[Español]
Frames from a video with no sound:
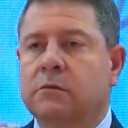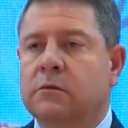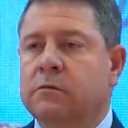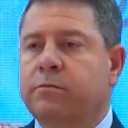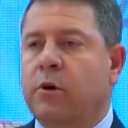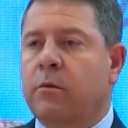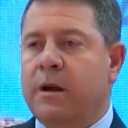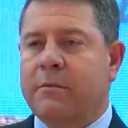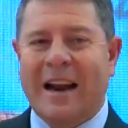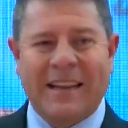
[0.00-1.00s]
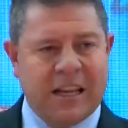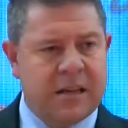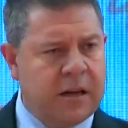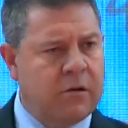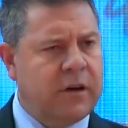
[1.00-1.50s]
eh, problema
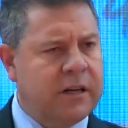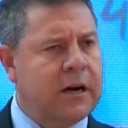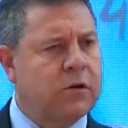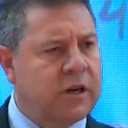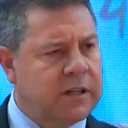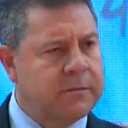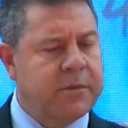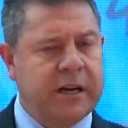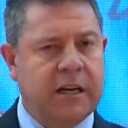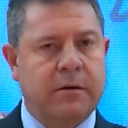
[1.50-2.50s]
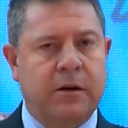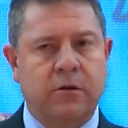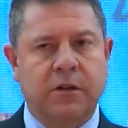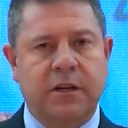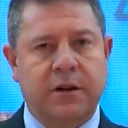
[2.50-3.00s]
latente, aunque es algo que siempre hay que llevar
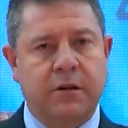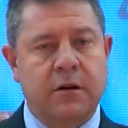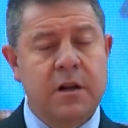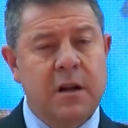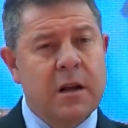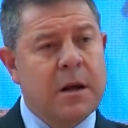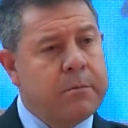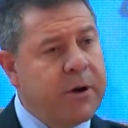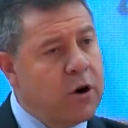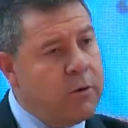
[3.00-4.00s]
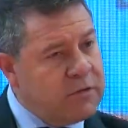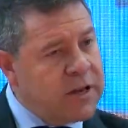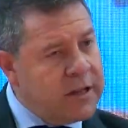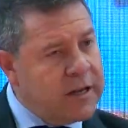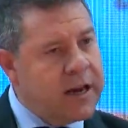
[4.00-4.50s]
con discreción. Pero lo vamos
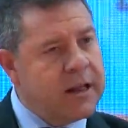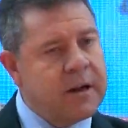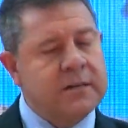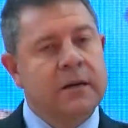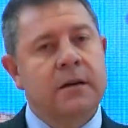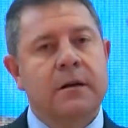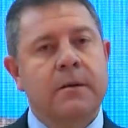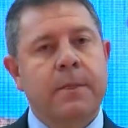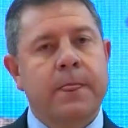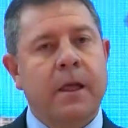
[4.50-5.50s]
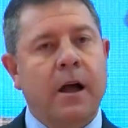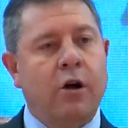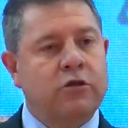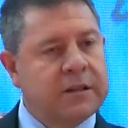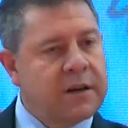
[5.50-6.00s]
a dedicar además a
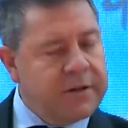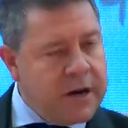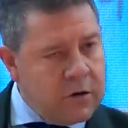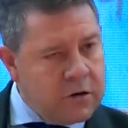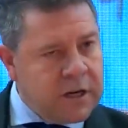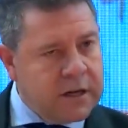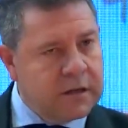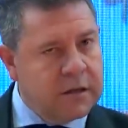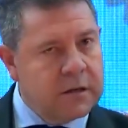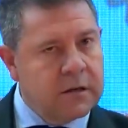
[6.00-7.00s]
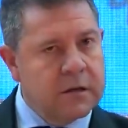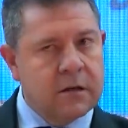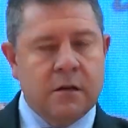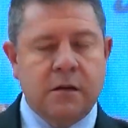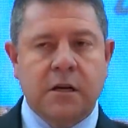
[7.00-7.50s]
otra tercera cosa,
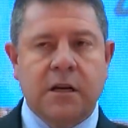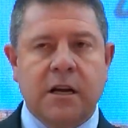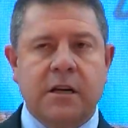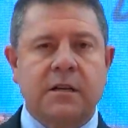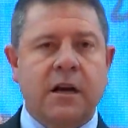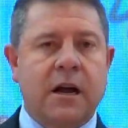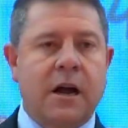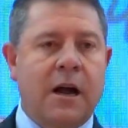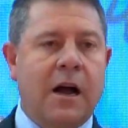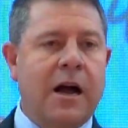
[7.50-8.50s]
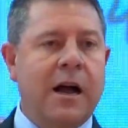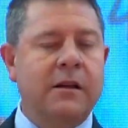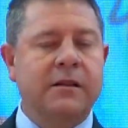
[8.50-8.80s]
y es a